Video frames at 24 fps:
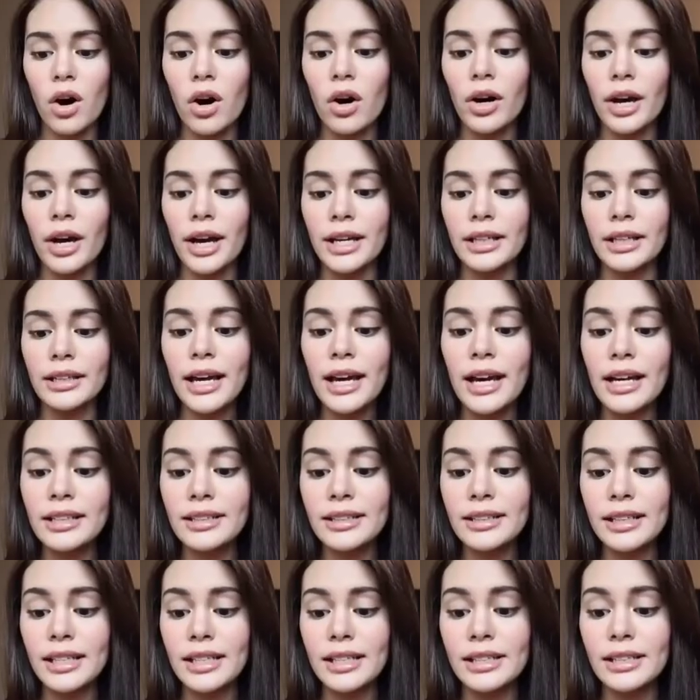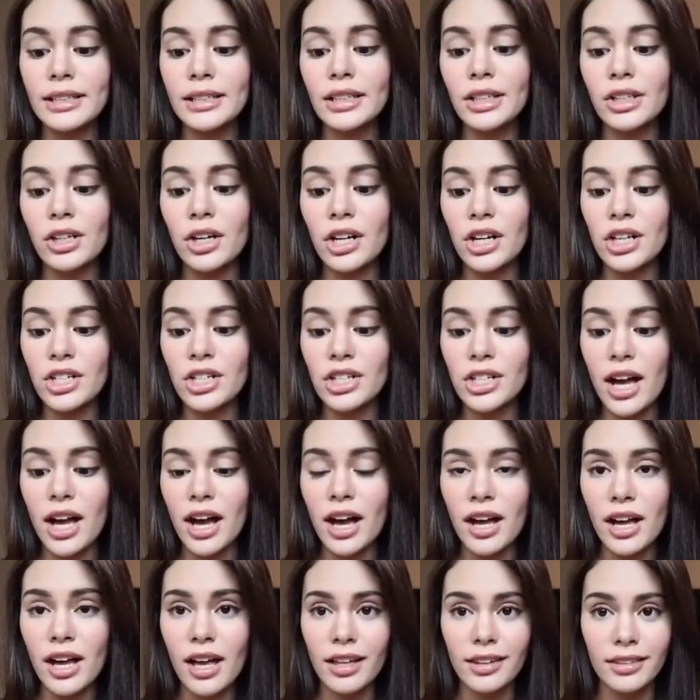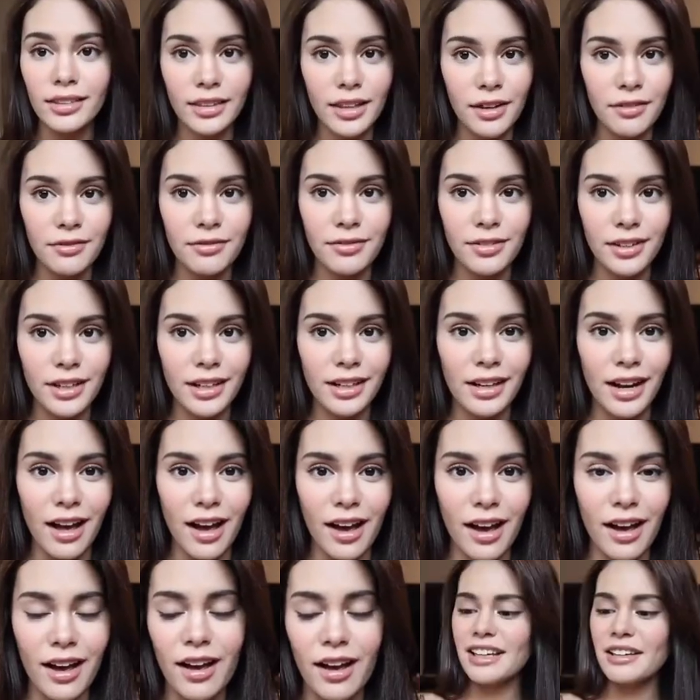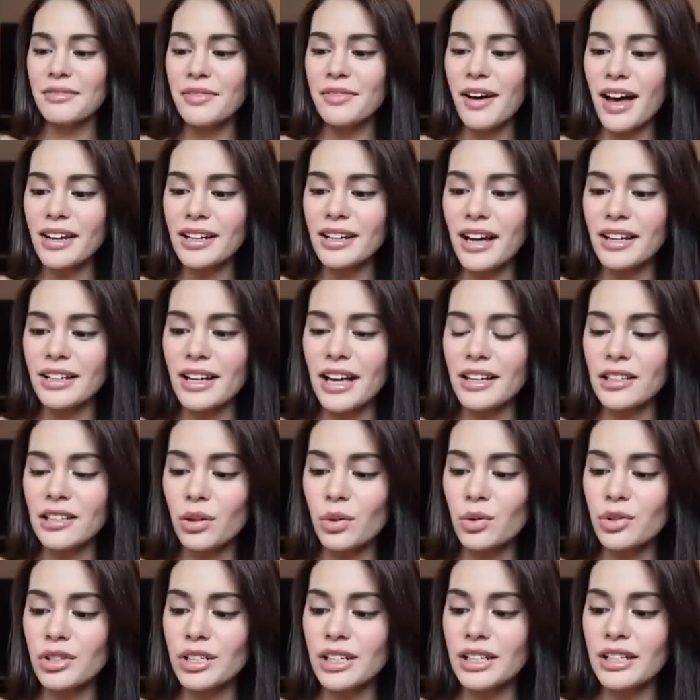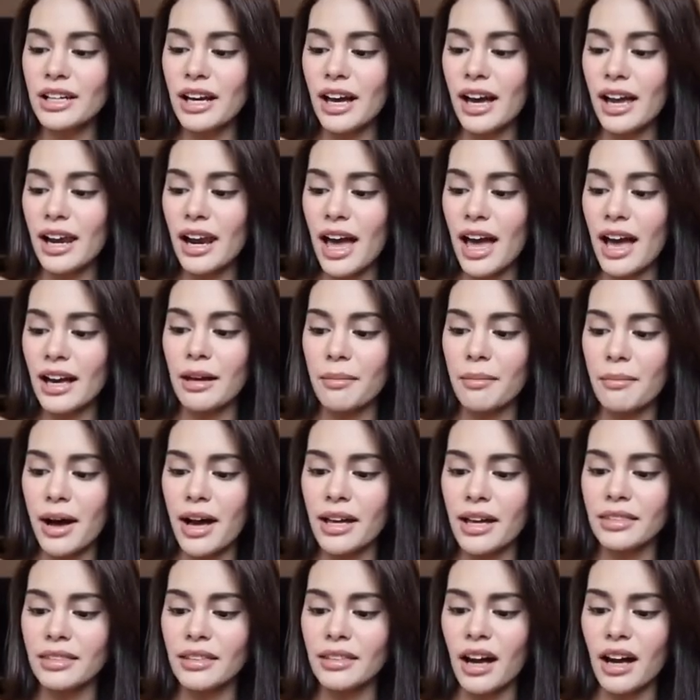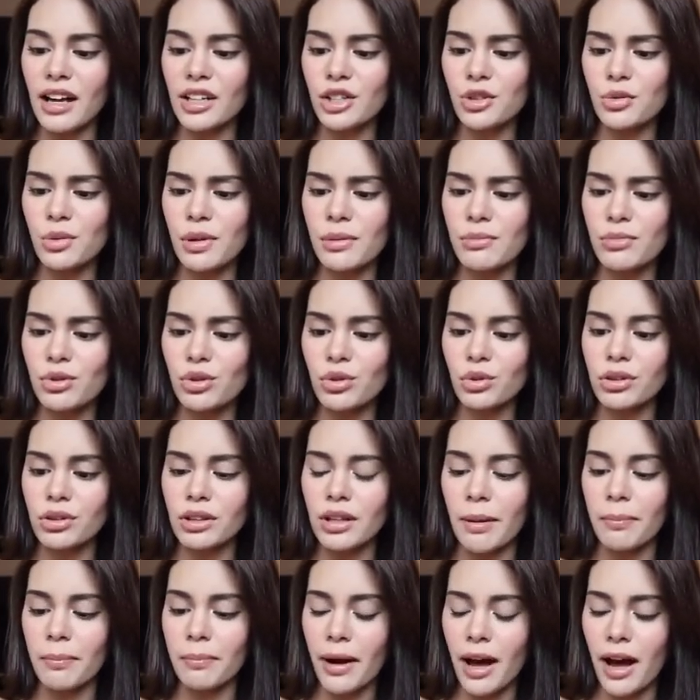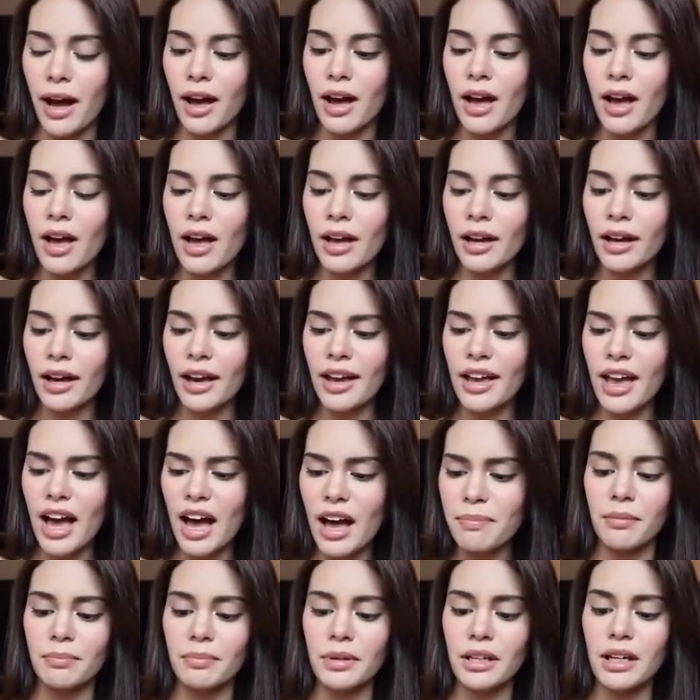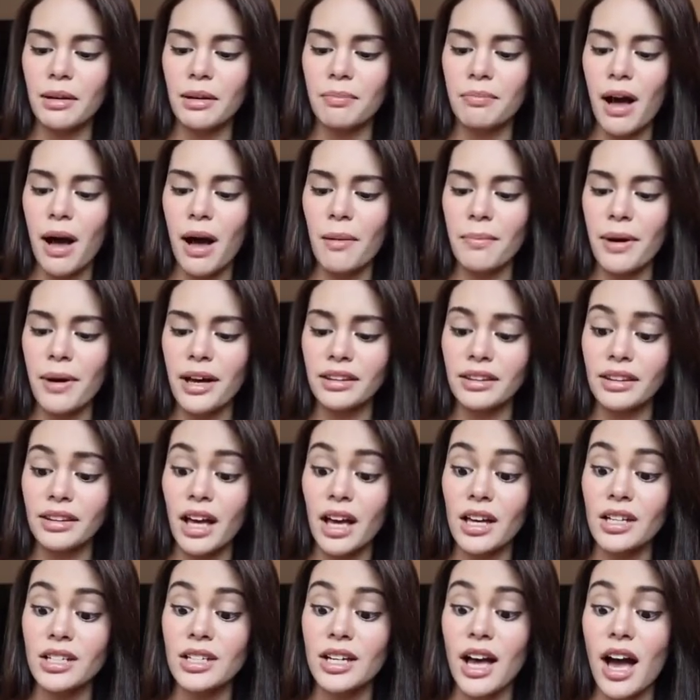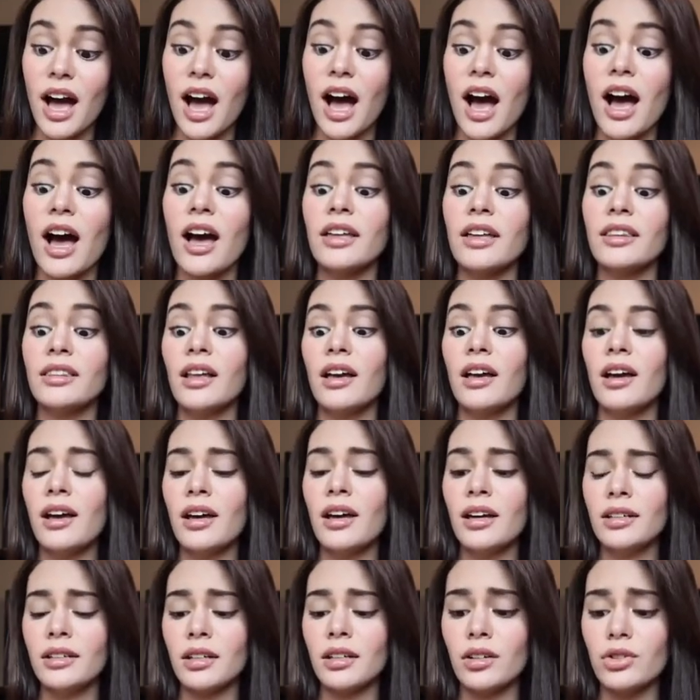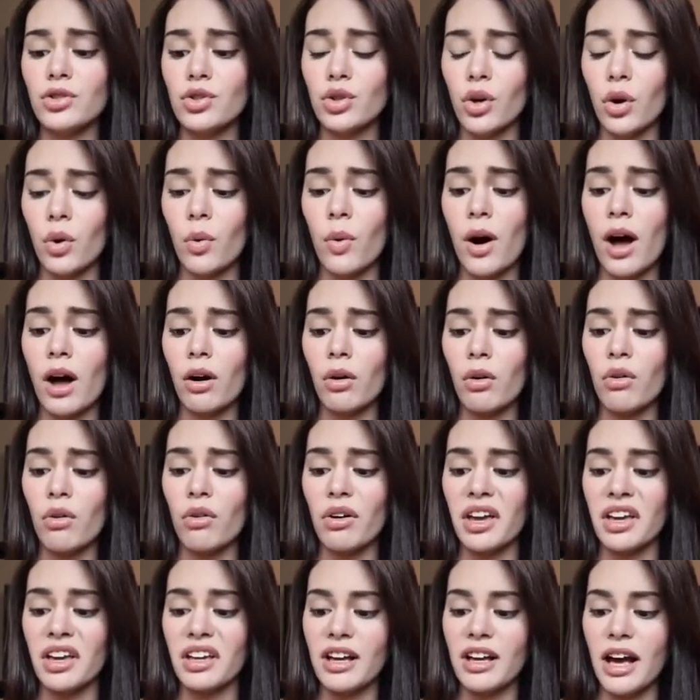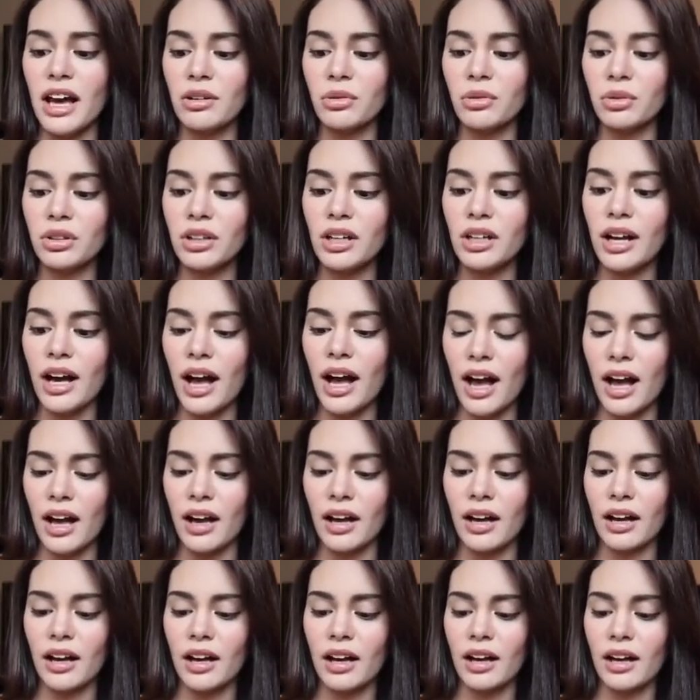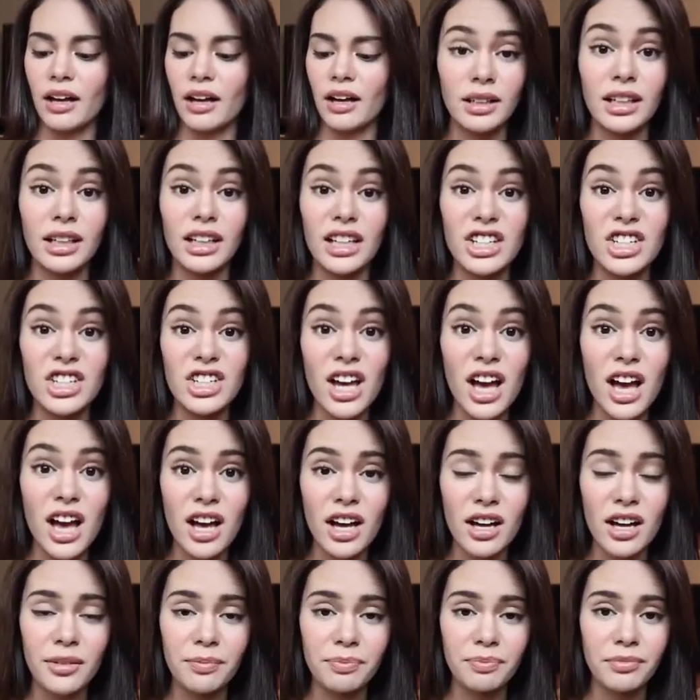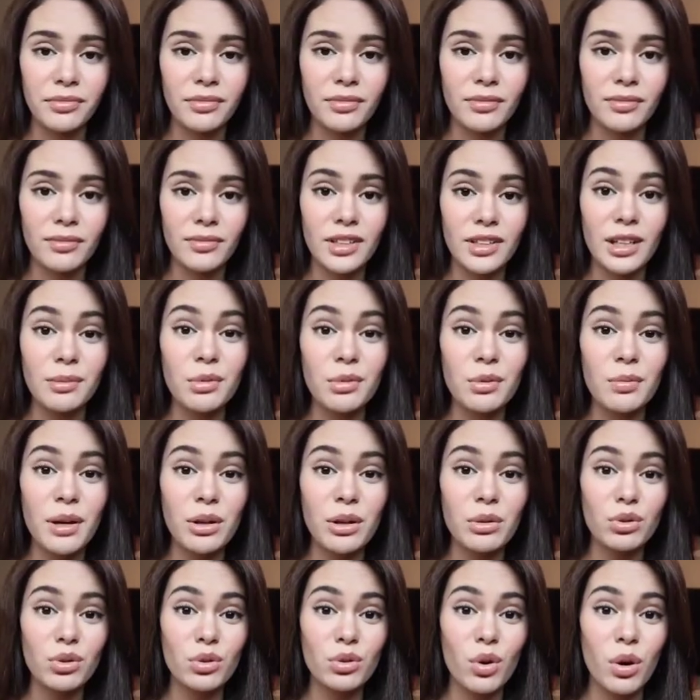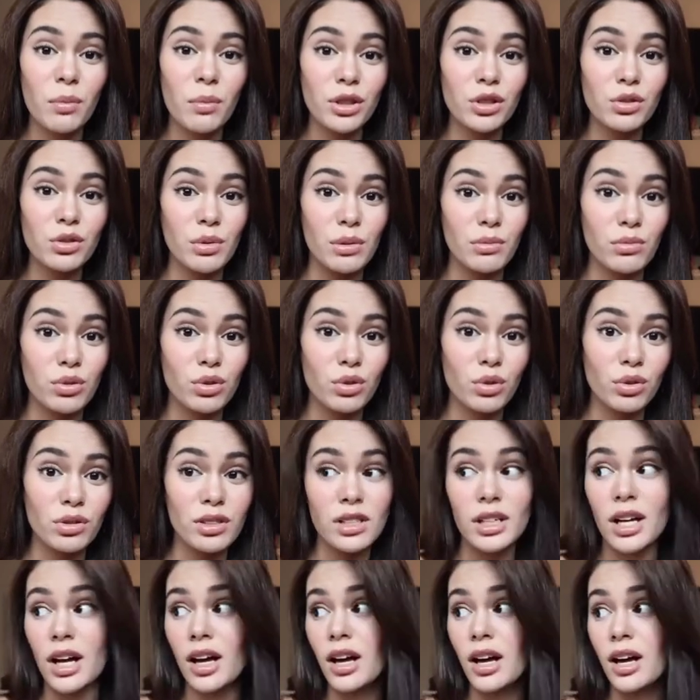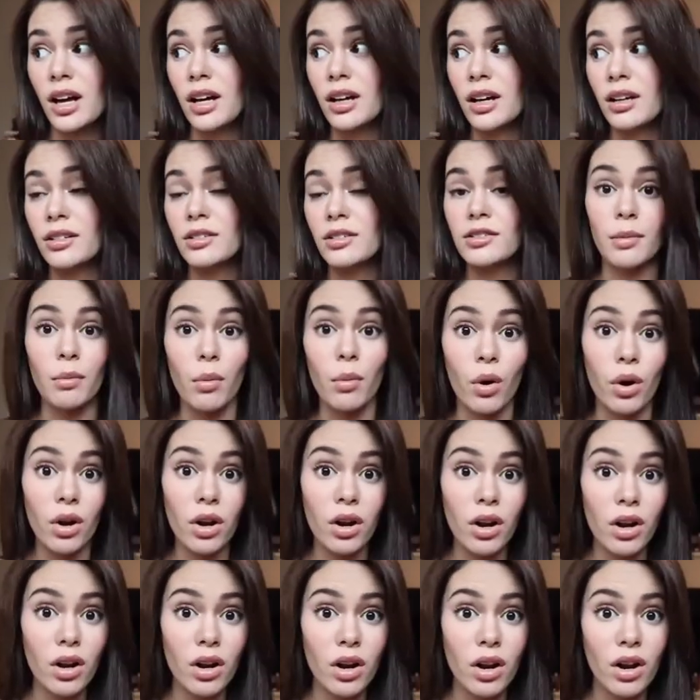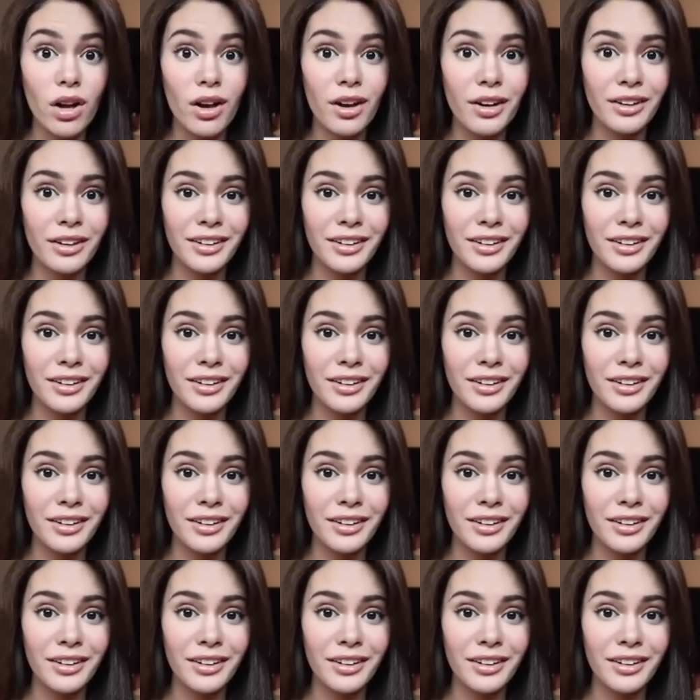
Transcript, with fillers: Okay, next is Krisha De Villa. Ivana, nasa kusina ka lang naman, naka-swimsuit ka pa. Kaya ka pinagpapantasyahan ng jowa ko, eh ganun ka. Krisha, saan mo ba gusto ka mag-swimsuit? Sa, sa mall? ba?